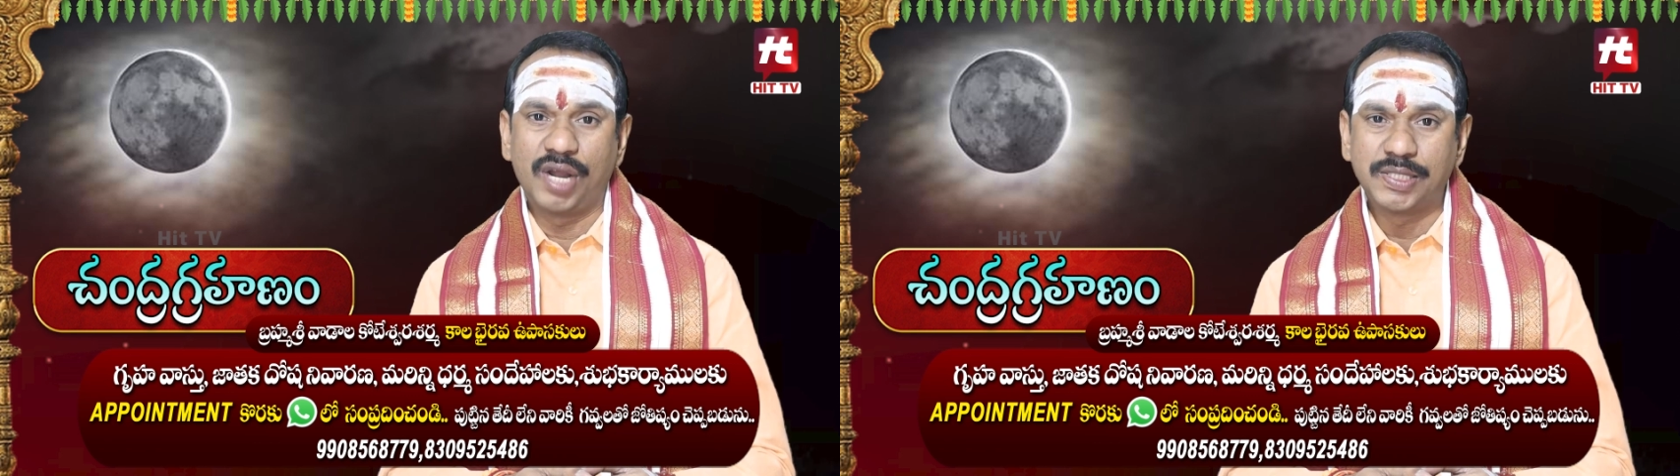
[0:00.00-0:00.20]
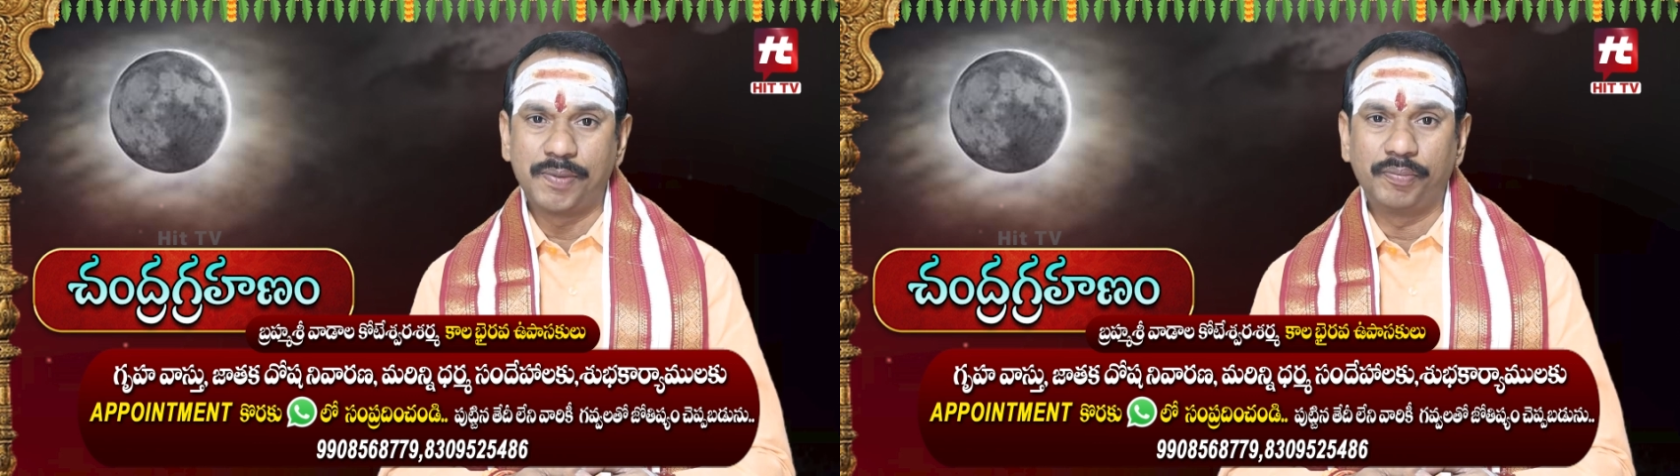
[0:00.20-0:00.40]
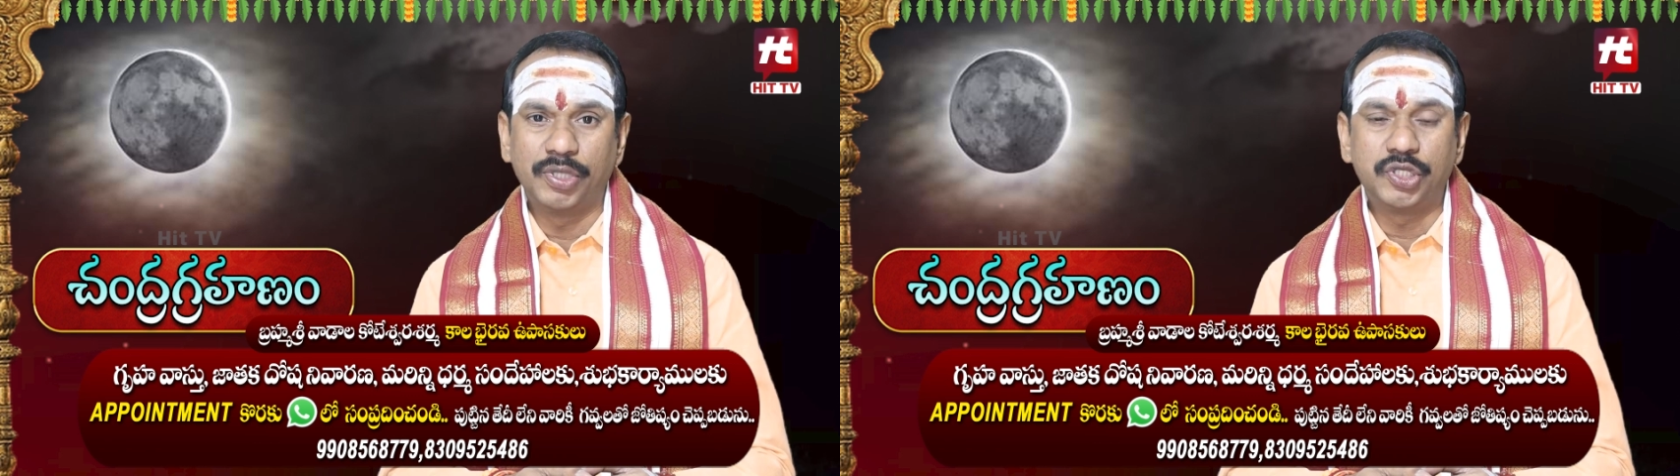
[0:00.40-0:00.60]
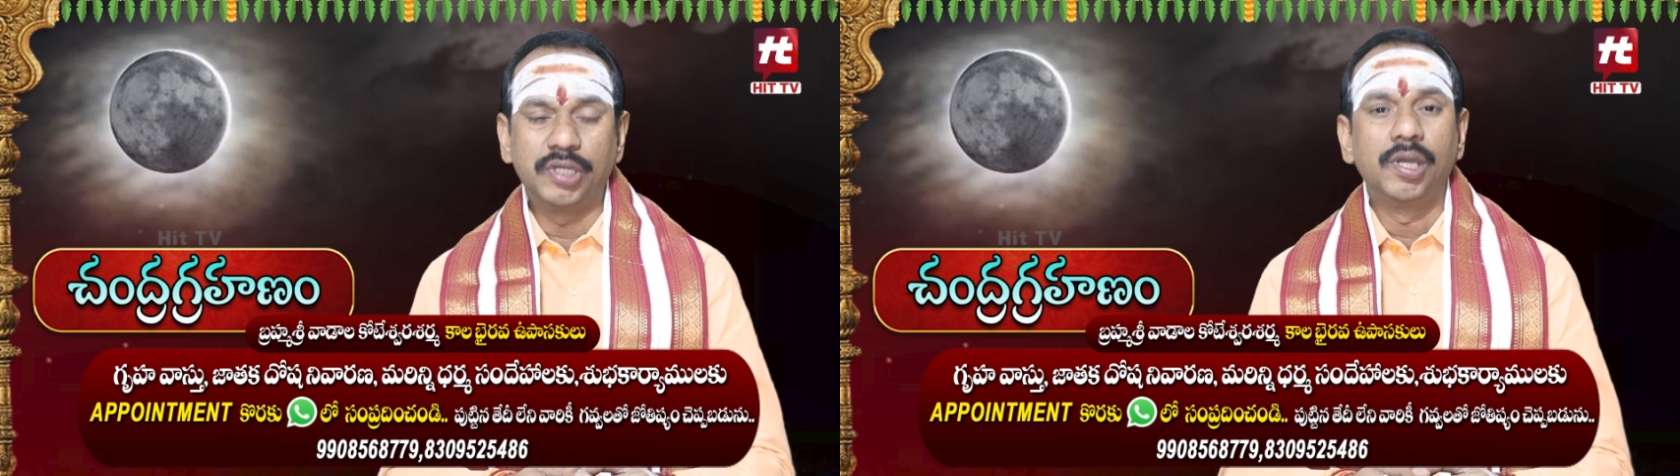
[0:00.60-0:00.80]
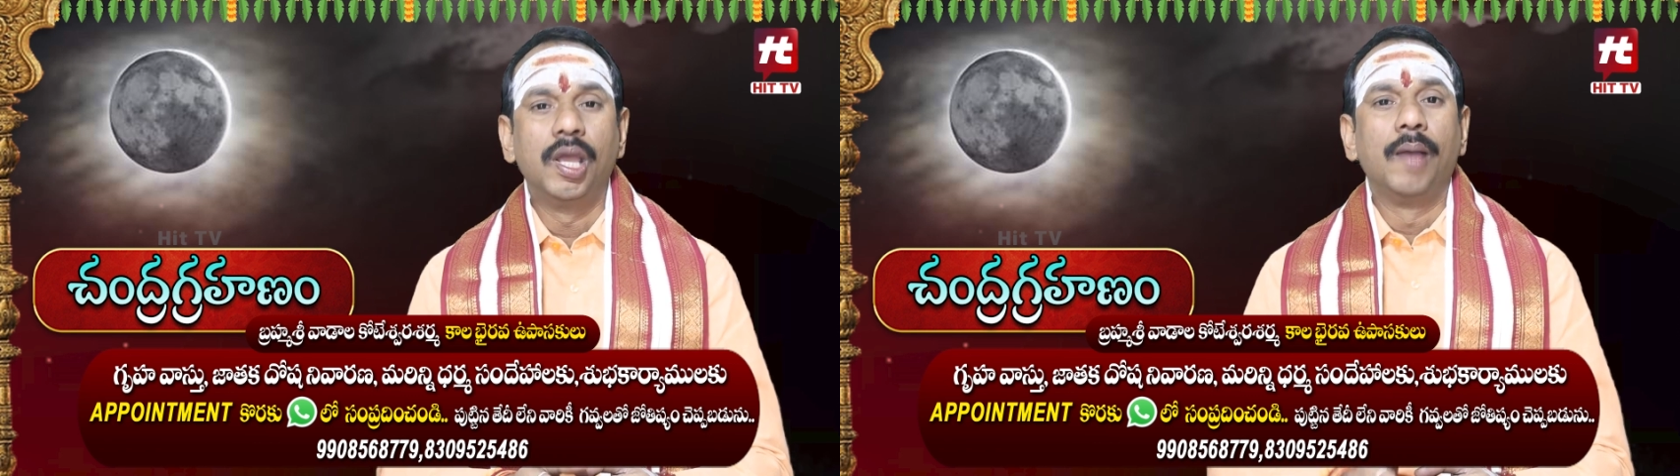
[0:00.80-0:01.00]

వ్రాసి పంపించి